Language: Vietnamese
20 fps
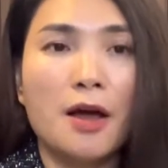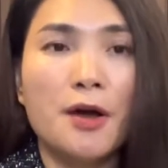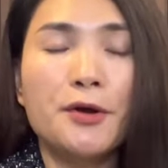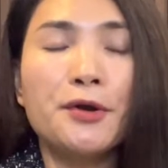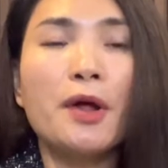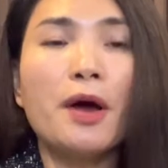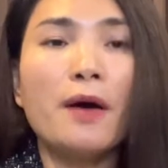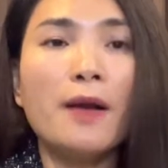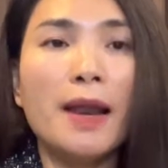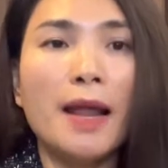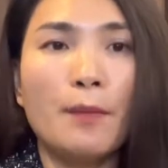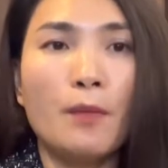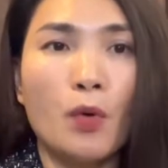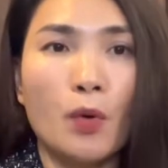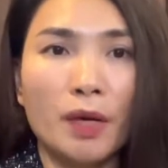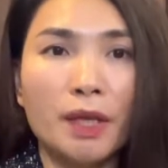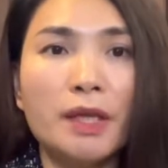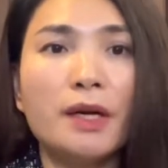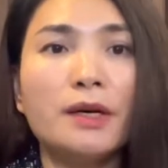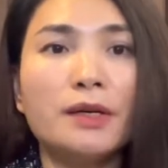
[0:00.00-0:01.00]
nó là một
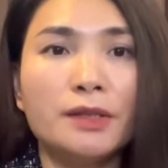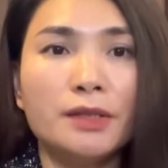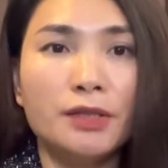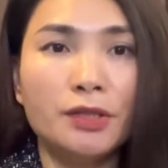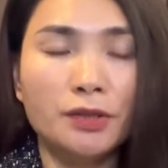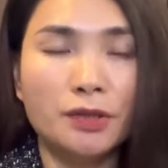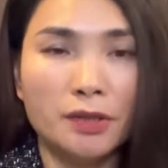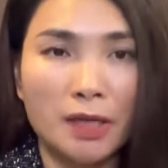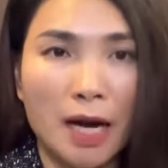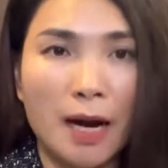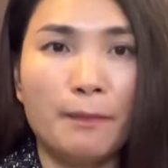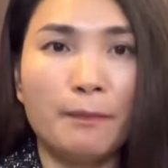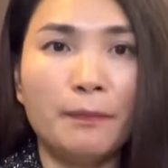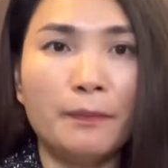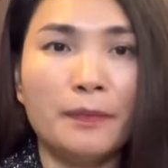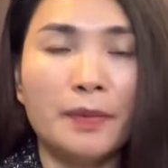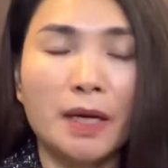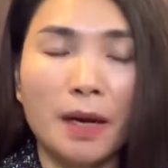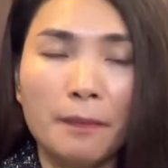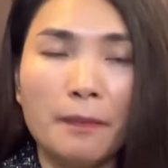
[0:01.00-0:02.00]
cái chất dưỡng ẩm,
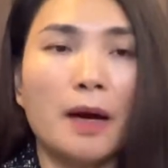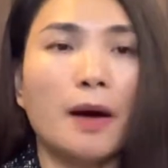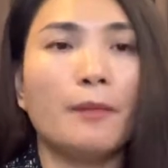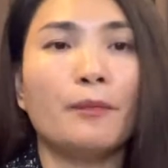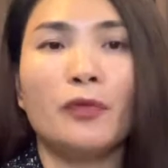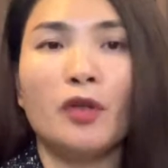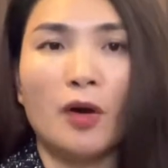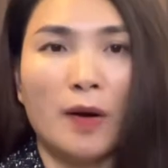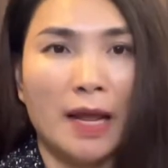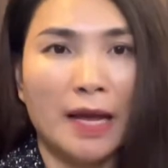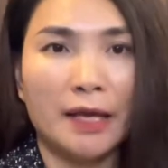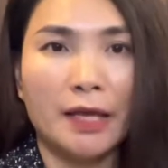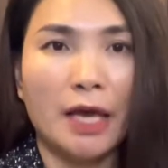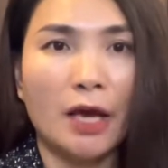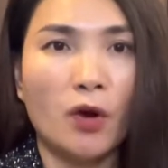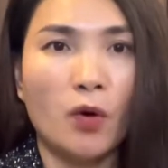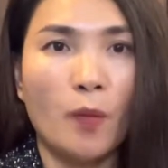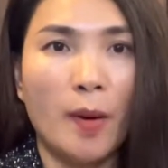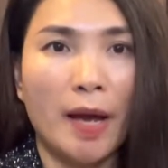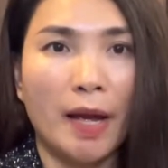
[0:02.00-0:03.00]
cấp ẩm cho làn da
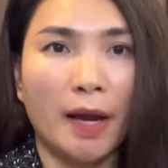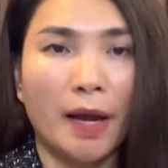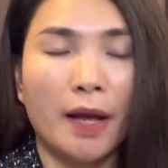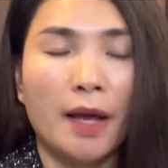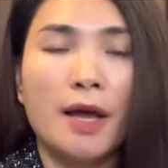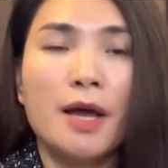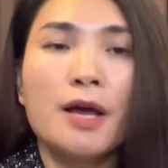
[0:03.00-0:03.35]
của bạn.